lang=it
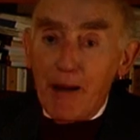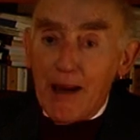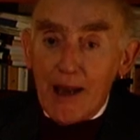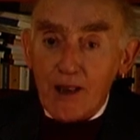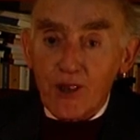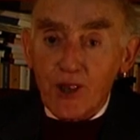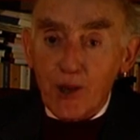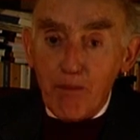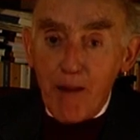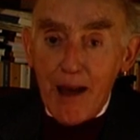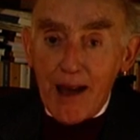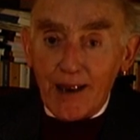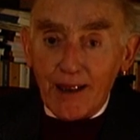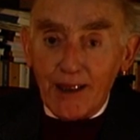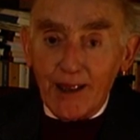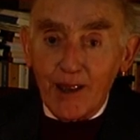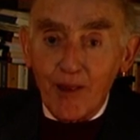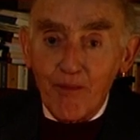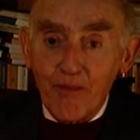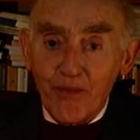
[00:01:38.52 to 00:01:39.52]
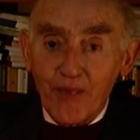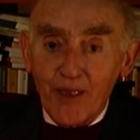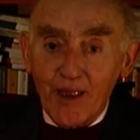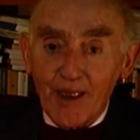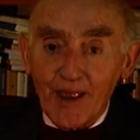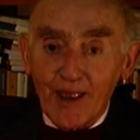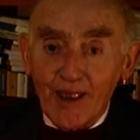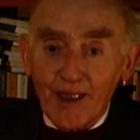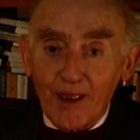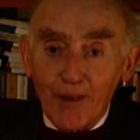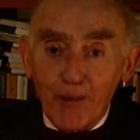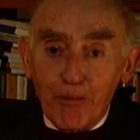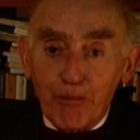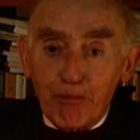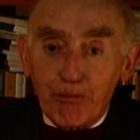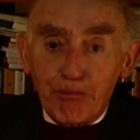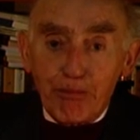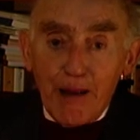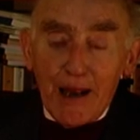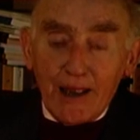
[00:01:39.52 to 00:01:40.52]
pe si perde,
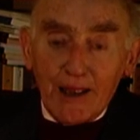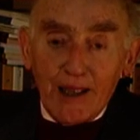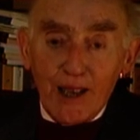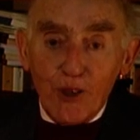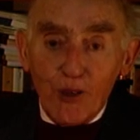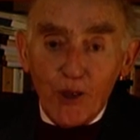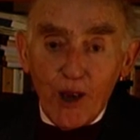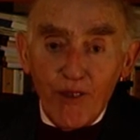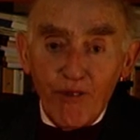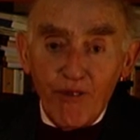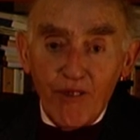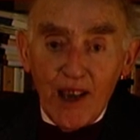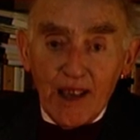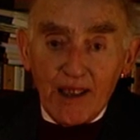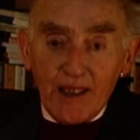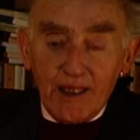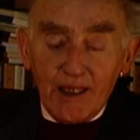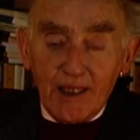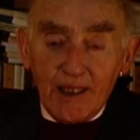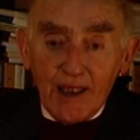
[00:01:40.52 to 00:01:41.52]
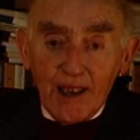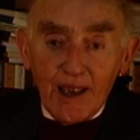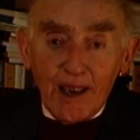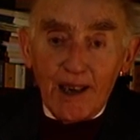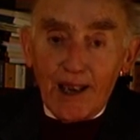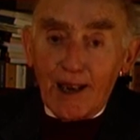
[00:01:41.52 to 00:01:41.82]
perde i suoi effetti,